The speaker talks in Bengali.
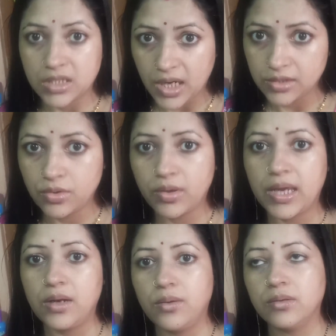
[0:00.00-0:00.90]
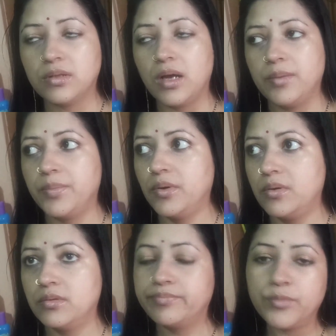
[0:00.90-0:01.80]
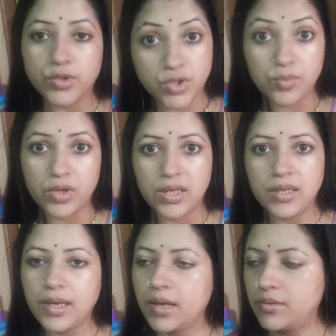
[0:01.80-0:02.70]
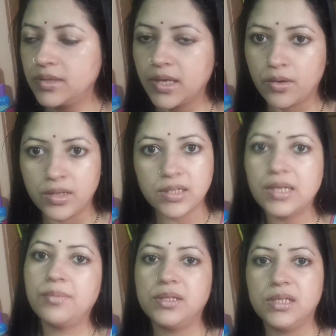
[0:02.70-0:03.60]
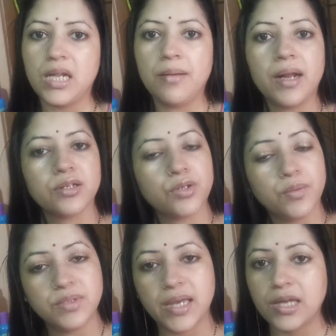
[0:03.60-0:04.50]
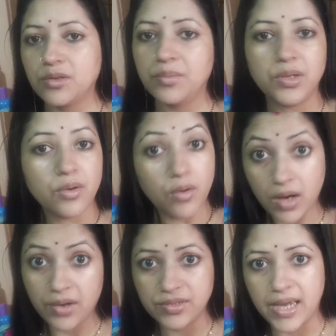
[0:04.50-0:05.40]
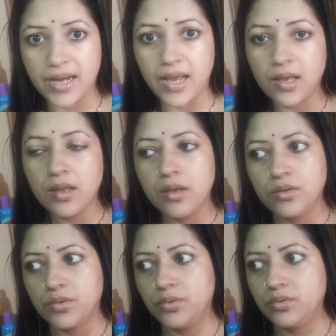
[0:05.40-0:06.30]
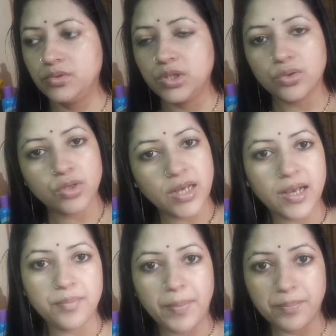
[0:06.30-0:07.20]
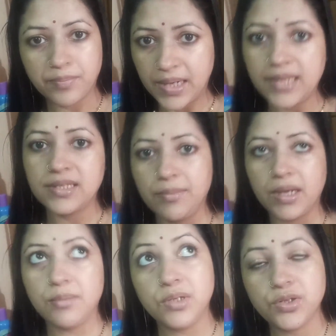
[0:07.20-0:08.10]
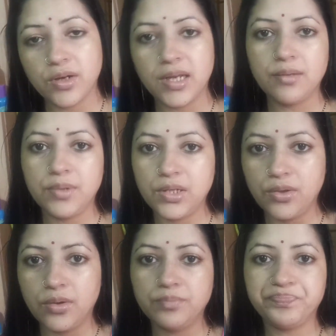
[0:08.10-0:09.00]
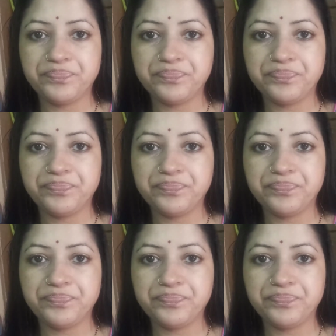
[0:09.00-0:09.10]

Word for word: শ্রাদ্ধ গেল তারপর মৎস্যমুখী এগুলিতে অনেকটাই বিজি ছিলাম আর সব জায়গায় তো ভিডিও করাও যায় না তো যত জায়গায় পেরেছি মানে মিশনের ভিডিও